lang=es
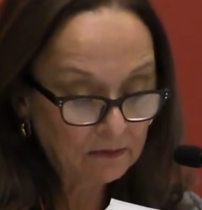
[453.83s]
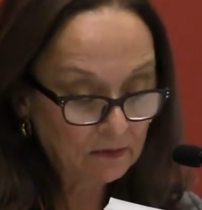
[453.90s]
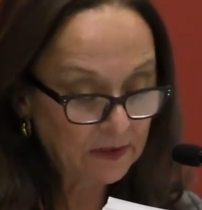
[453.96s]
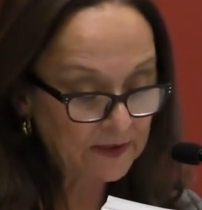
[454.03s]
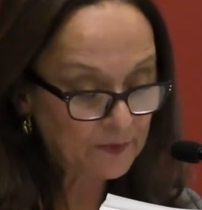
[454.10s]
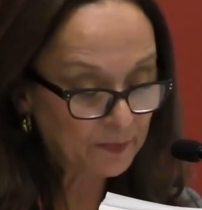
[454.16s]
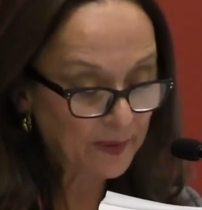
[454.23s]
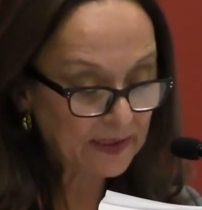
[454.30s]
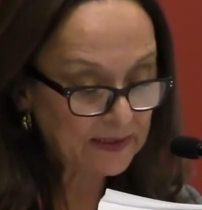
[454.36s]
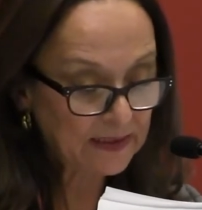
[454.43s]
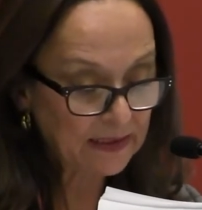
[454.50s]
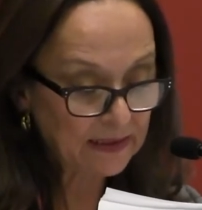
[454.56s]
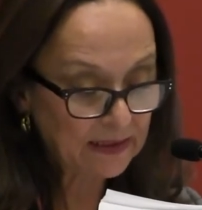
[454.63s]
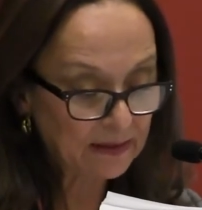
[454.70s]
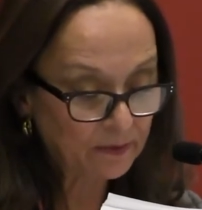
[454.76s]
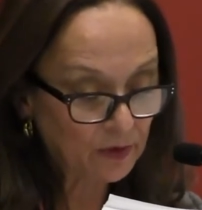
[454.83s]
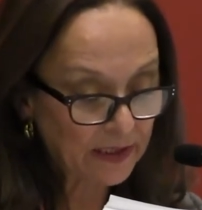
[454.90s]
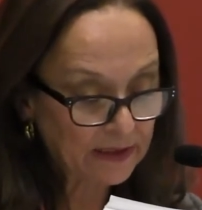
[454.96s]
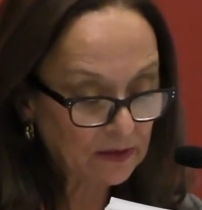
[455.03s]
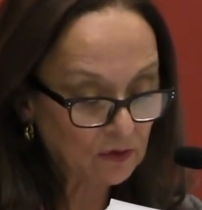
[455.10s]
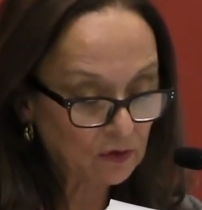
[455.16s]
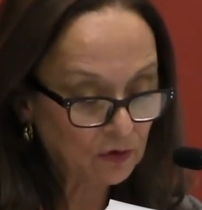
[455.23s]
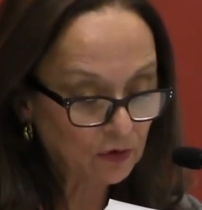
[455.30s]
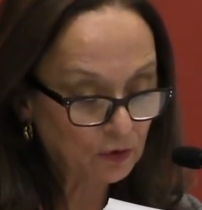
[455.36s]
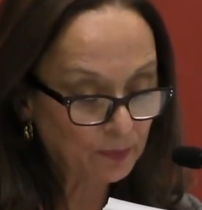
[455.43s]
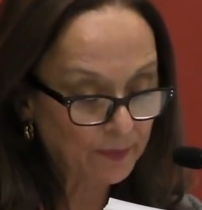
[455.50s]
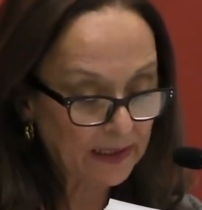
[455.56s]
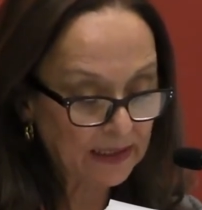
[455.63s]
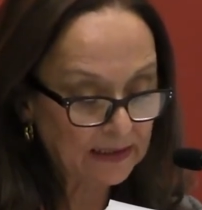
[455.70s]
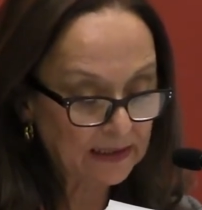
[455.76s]
una especie de laboratorio
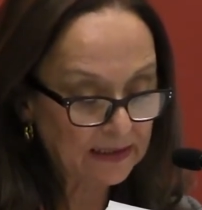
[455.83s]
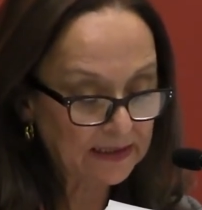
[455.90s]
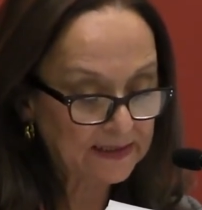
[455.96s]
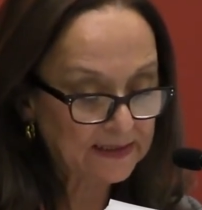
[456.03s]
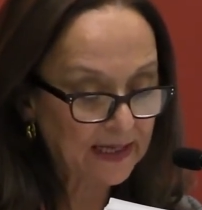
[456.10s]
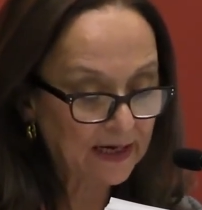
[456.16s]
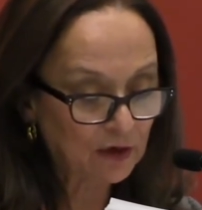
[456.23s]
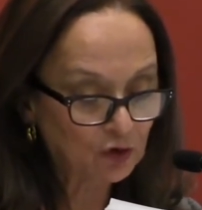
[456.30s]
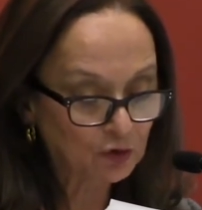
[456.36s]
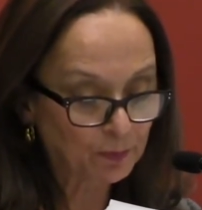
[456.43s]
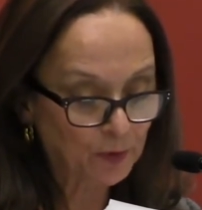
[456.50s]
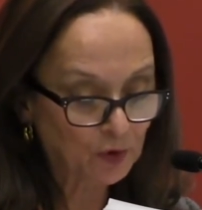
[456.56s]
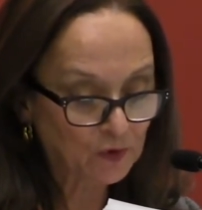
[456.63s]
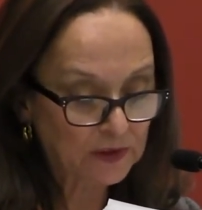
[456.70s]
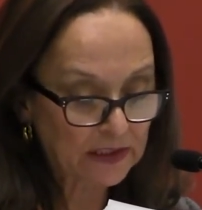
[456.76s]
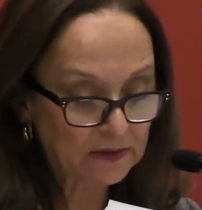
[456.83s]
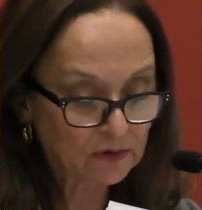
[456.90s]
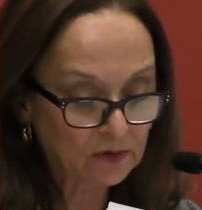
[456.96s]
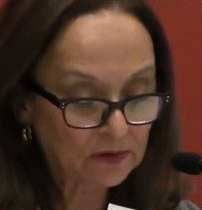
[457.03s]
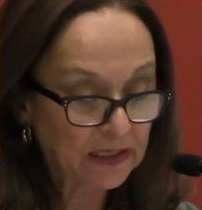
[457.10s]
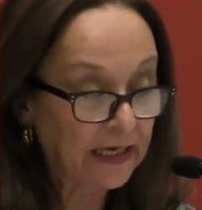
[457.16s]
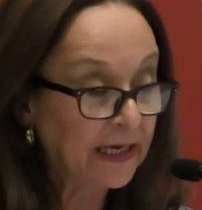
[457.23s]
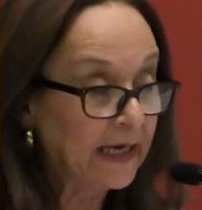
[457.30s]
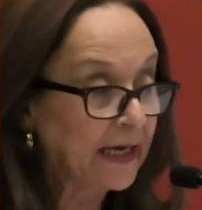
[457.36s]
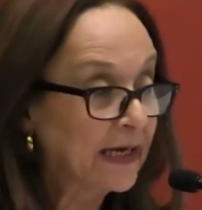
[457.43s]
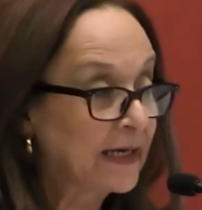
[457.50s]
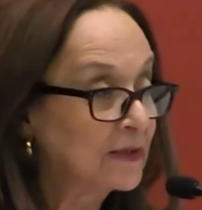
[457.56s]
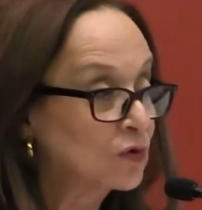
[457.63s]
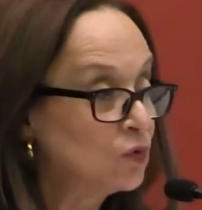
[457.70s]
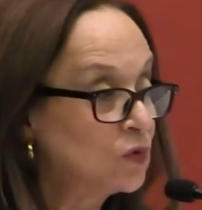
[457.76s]
para analizar los procesos
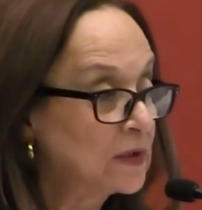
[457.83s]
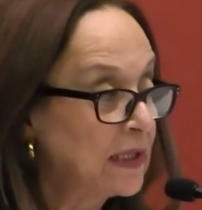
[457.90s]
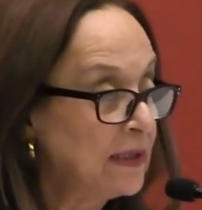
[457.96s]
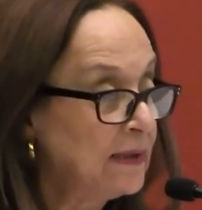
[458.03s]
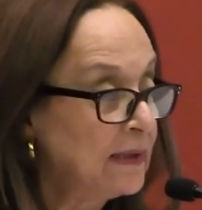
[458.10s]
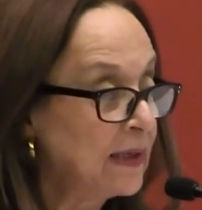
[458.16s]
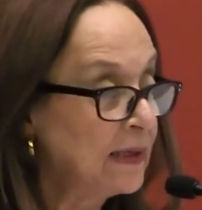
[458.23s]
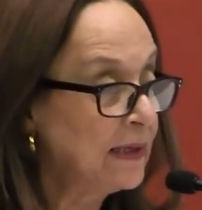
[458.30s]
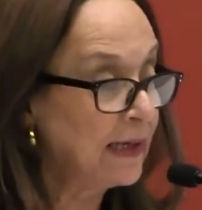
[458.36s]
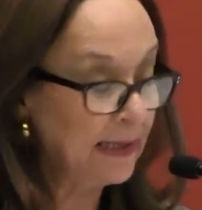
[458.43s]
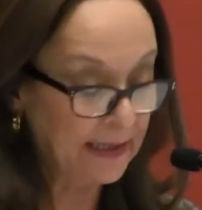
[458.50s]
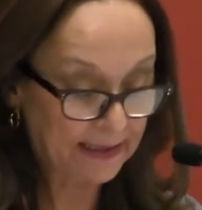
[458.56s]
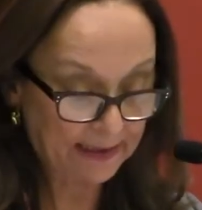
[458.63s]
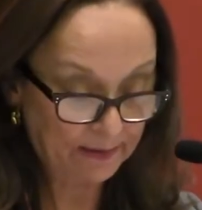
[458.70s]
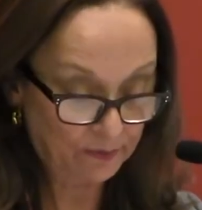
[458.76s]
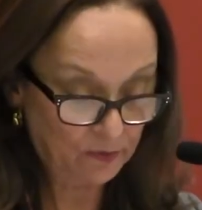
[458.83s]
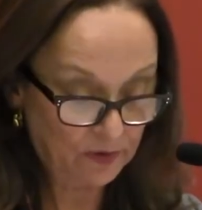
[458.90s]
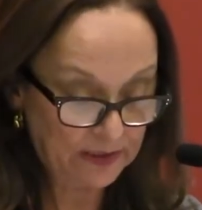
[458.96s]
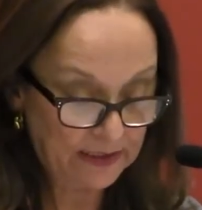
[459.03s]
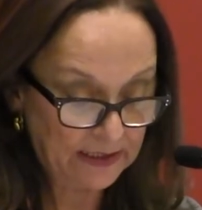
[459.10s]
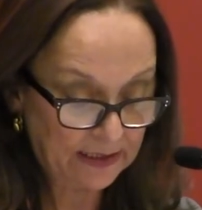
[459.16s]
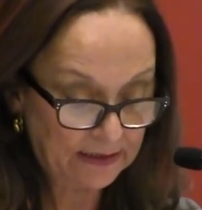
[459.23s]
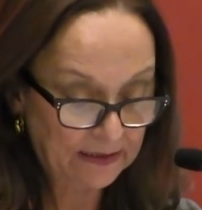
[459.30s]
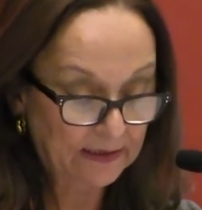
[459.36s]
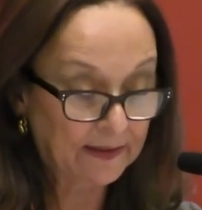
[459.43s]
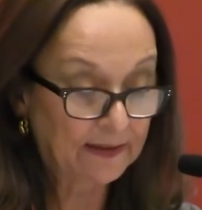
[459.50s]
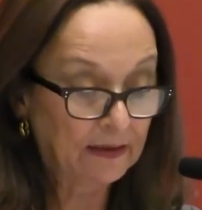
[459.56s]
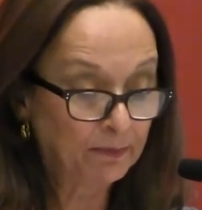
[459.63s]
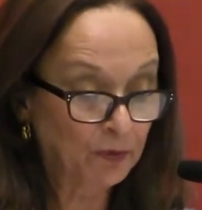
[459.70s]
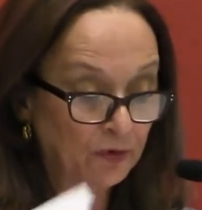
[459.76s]
que sustentan la hegemonía
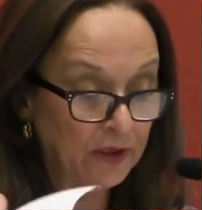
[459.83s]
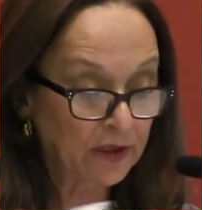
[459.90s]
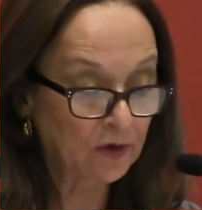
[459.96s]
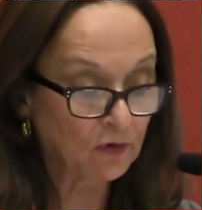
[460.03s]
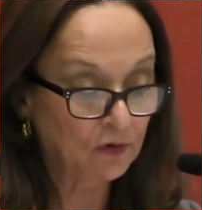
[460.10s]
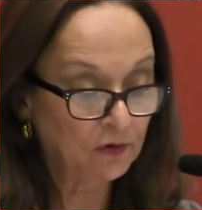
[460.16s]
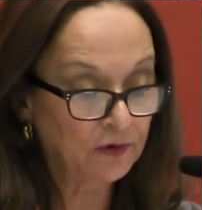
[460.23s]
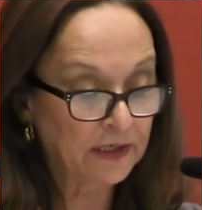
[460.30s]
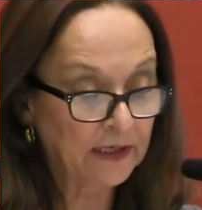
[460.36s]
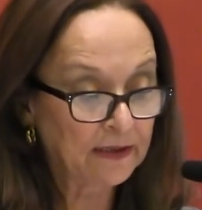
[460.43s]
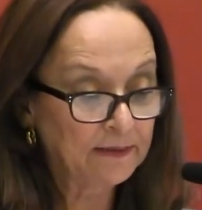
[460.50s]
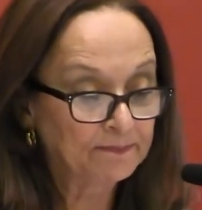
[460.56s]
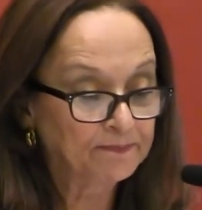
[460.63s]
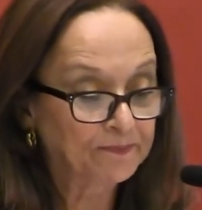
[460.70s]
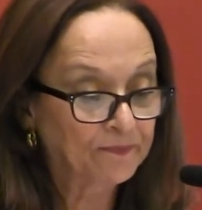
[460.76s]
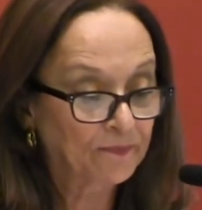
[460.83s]
del poder colonial.